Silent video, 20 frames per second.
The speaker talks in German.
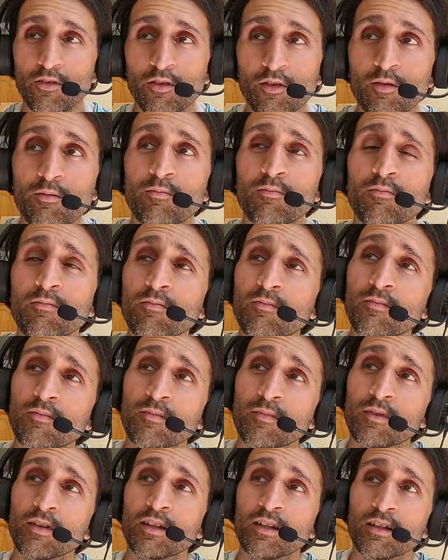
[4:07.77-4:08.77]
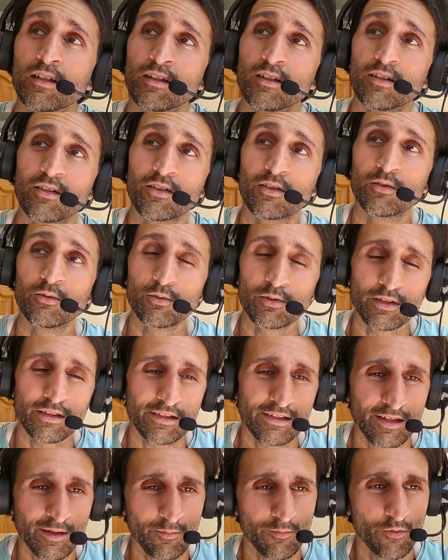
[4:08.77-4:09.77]
um ein
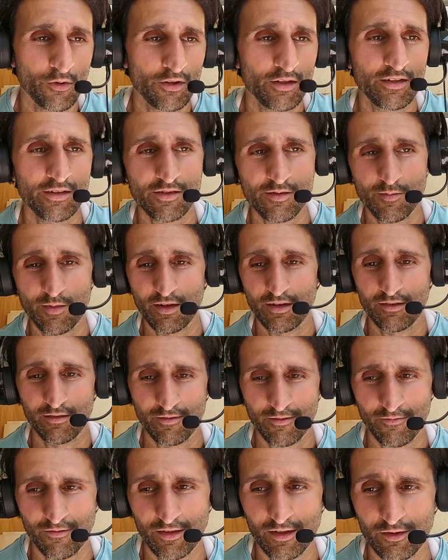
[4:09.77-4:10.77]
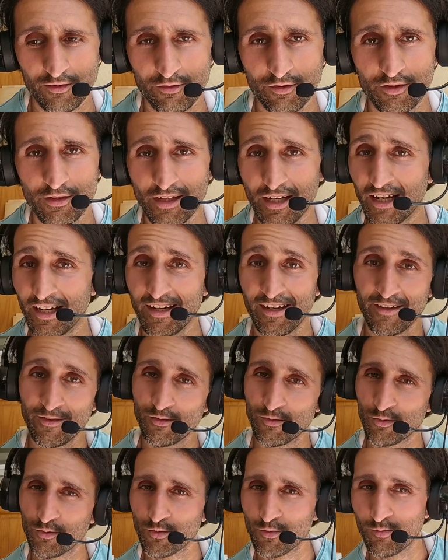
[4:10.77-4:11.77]
gutes Leben möglich zu machen, wie natürlich alle
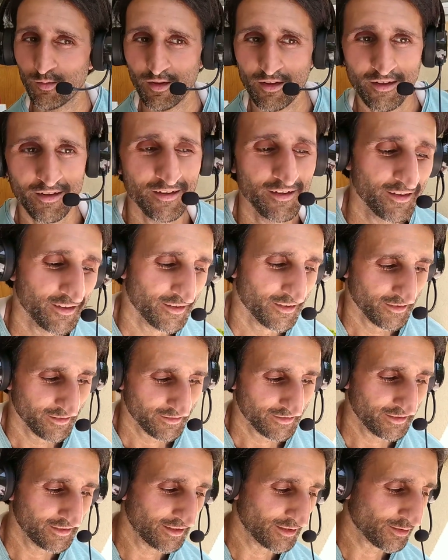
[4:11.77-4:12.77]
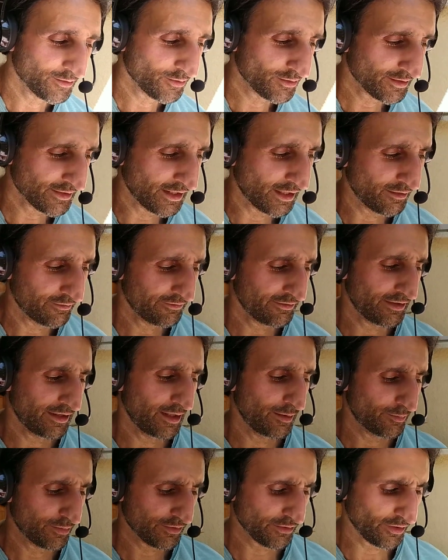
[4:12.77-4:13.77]
YouTuber, die dann so
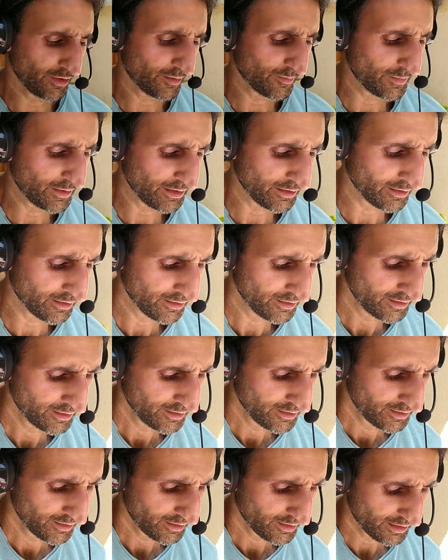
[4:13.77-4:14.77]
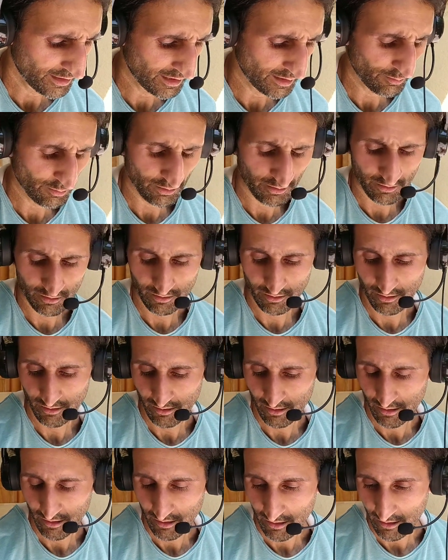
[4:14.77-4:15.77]
Self-Help-Zeug machen. Aber
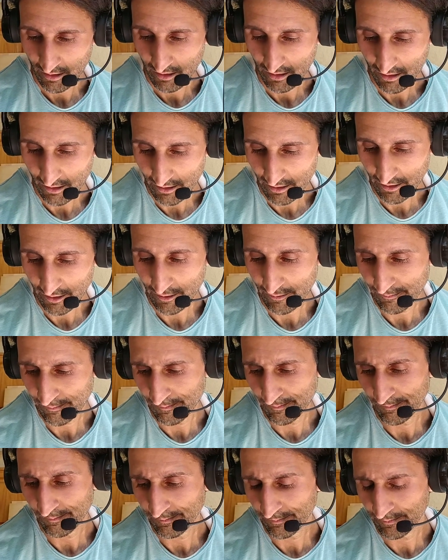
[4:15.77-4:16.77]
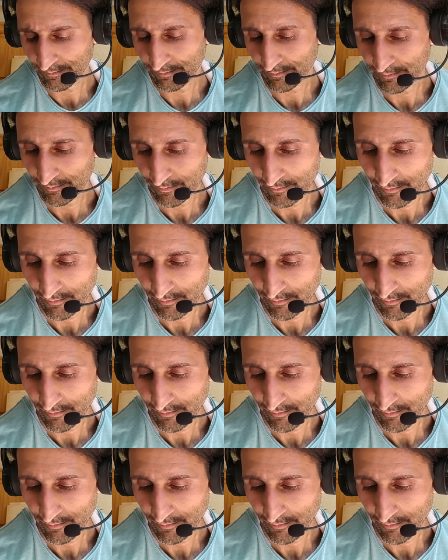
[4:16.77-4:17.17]
ähm,